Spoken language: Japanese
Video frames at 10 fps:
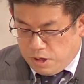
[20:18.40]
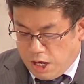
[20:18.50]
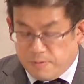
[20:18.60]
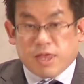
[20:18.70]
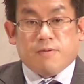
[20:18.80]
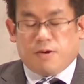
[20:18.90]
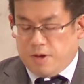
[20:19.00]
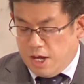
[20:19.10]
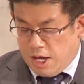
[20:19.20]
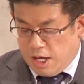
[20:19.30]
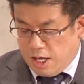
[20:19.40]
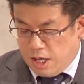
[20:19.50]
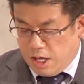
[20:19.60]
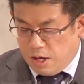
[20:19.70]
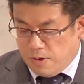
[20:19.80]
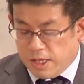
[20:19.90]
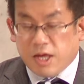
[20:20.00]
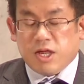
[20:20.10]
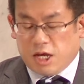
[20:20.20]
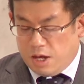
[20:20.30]
神様は
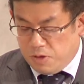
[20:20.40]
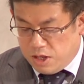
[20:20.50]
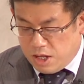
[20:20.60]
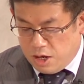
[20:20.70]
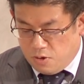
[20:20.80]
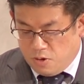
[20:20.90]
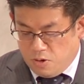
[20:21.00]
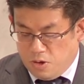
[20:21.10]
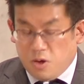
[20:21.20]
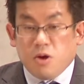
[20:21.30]
私が道だよ。